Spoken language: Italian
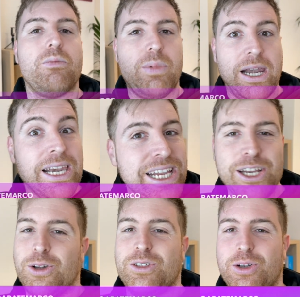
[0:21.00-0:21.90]

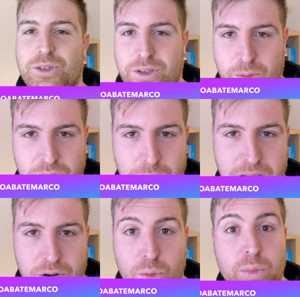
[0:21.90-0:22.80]
pallino, se così vogliamo
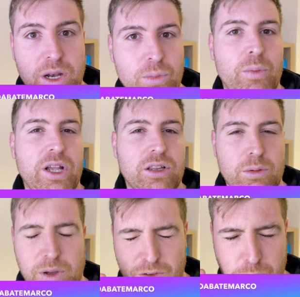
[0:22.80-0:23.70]
chiamarlo per il momento,
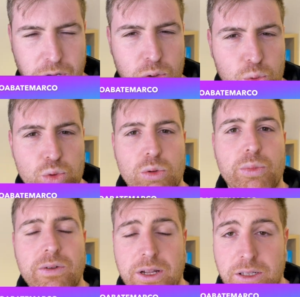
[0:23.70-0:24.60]
ma vi spiegherò tutto
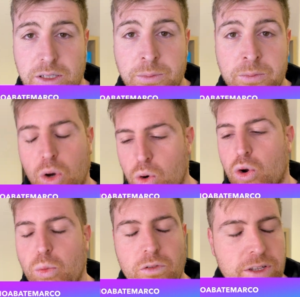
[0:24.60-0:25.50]
più avanti, o
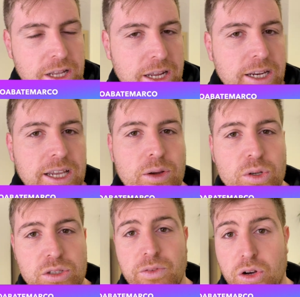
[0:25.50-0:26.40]
come evitare che
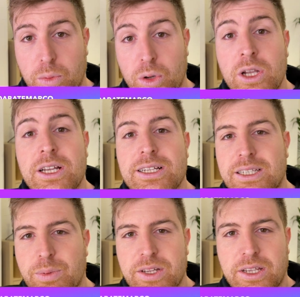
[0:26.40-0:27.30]
questo fenomeno
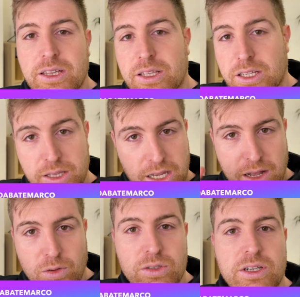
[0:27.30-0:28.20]
si presenti nella
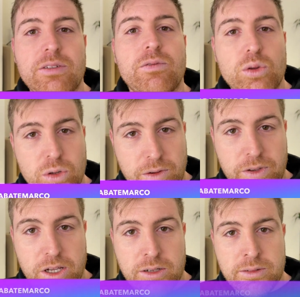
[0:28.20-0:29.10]
vostra
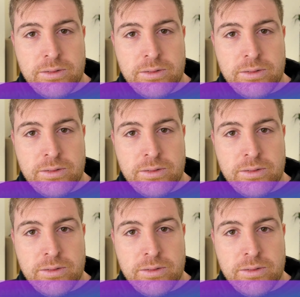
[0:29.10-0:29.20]
fotografia.